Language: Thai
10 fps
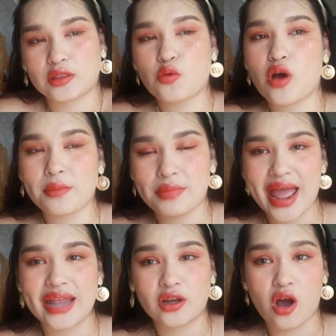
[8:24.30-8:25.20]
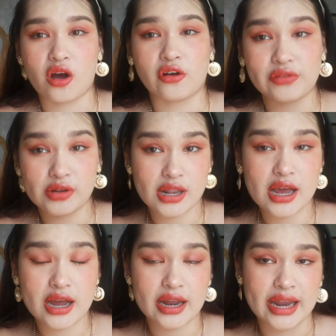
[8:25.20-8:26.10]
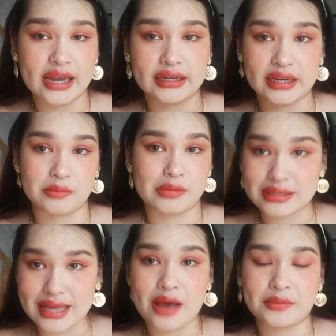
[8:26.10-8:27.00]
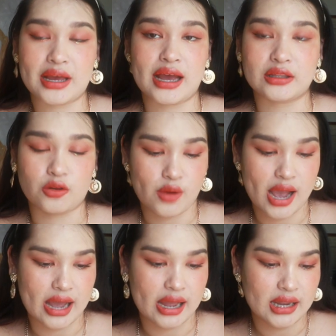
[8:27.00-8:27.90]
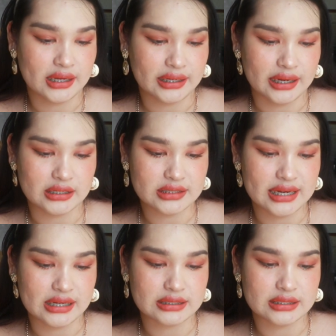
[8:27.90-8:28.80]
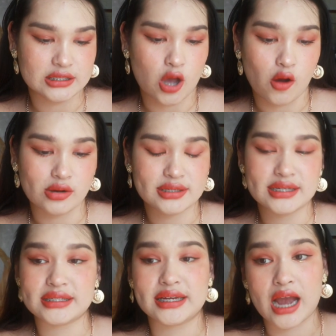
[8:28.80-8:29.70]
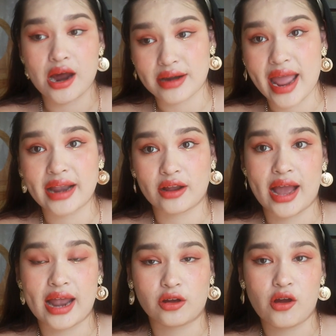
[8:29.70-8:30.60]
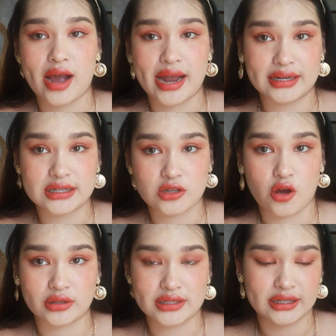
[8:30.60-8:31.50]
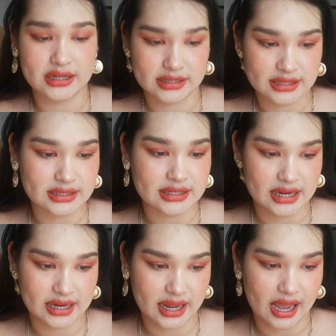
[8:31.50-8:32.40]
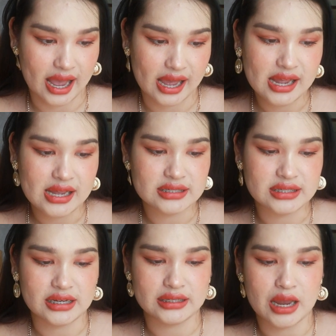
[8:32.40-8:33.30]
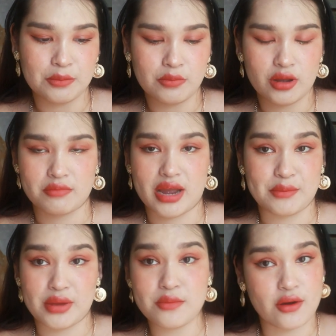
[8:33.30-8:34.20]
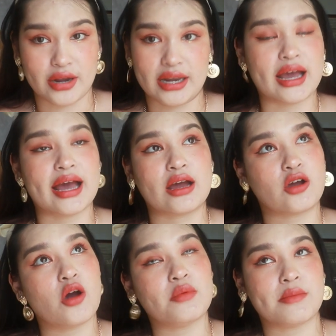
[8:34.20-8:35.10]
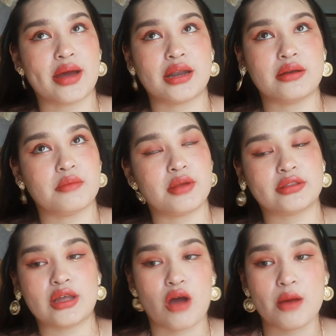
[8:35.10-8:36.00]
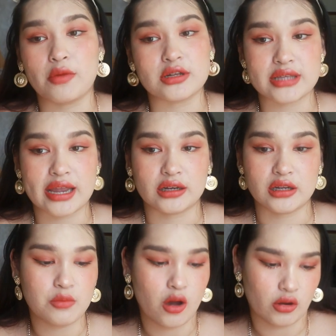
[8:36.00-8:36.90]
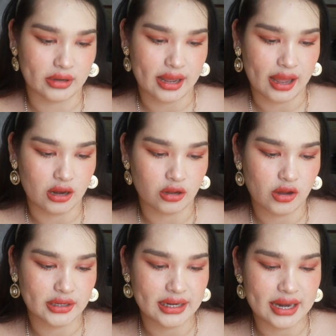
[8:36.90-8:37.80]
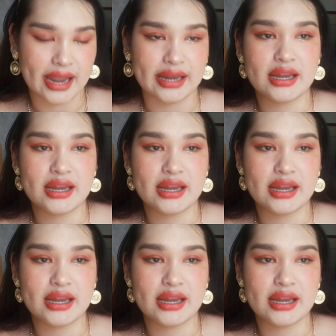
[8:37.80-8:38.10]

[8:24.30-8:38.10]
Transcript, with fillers: ตัวแบรนด์ของฟิลเลอร์เองขิงไม่ทราบนะคะแต่ว่าขิงฉีด2ซีซีครั้งแรกนะคะแล้วก็ครั้งที่2ฉีด1ซีซีนะคะฉีดย้ำบ่อยไหมไม่บ่อยนะคะก็ประมาณแบบแล้วแต่ความพอใจอย่างที่บอกนะคะแล้วก็ที่ไหน